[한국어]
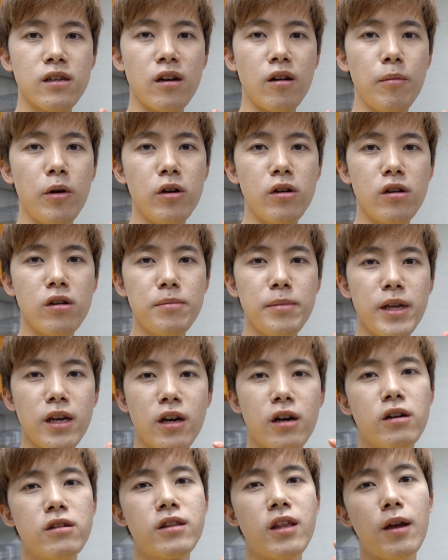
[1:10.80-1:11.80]
그럼 얼음이
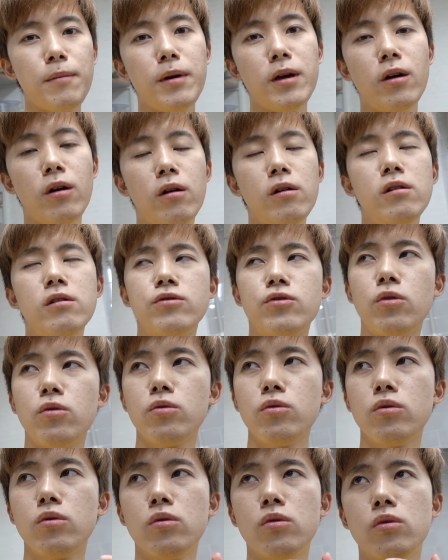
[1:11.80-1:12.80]
겉에만 얼
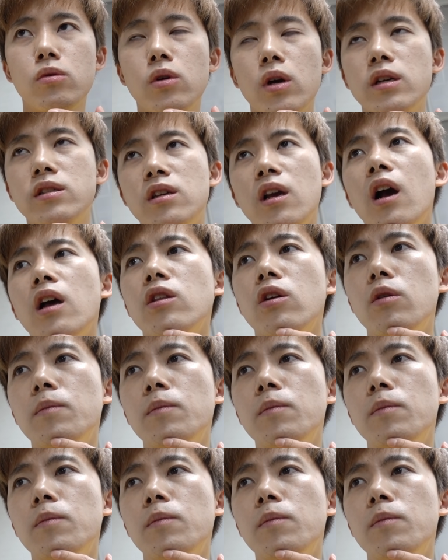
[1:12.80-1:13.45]
정도의 시간이